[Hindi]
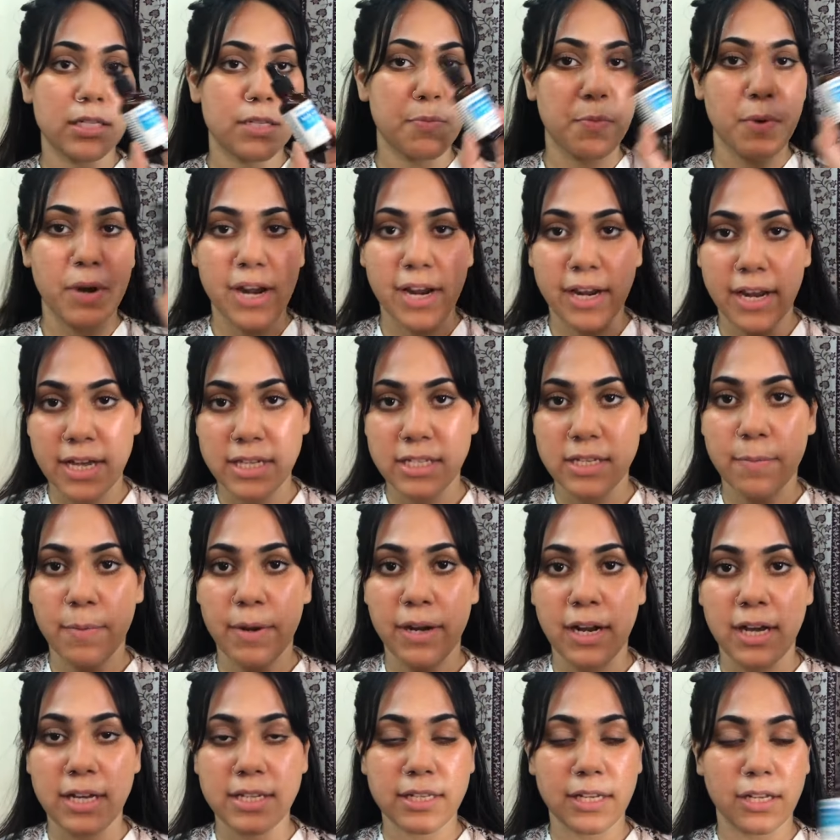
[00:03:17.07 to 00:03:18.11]
स्प्रे कैसे
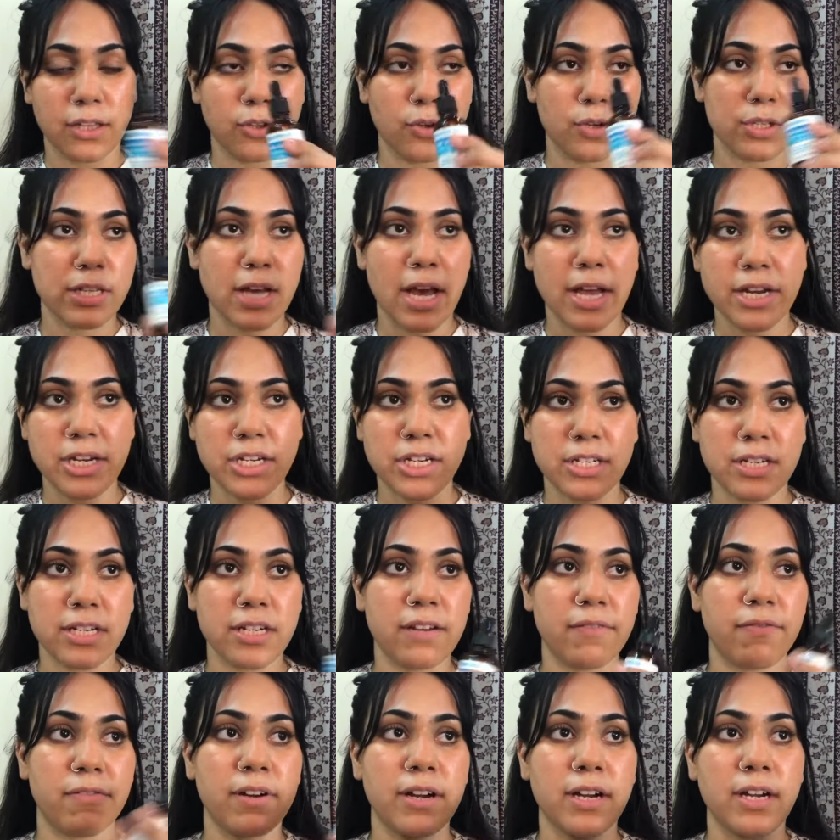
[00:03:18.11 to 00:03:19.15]
बना सकते हो सारी चीज़ें
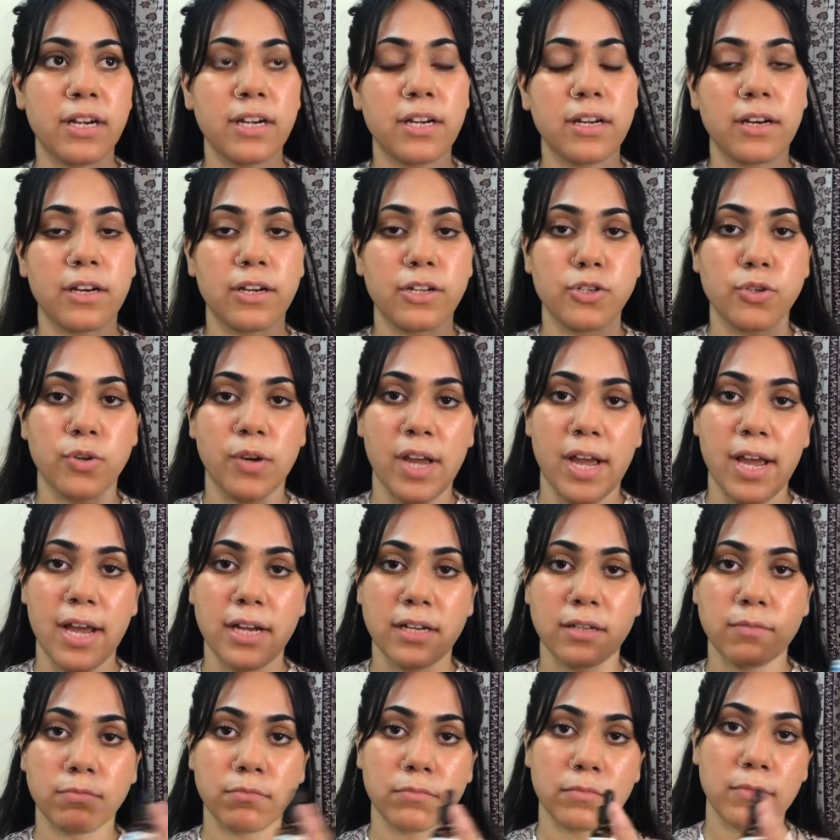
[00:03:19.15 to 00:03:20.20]
डिफरेंट जो है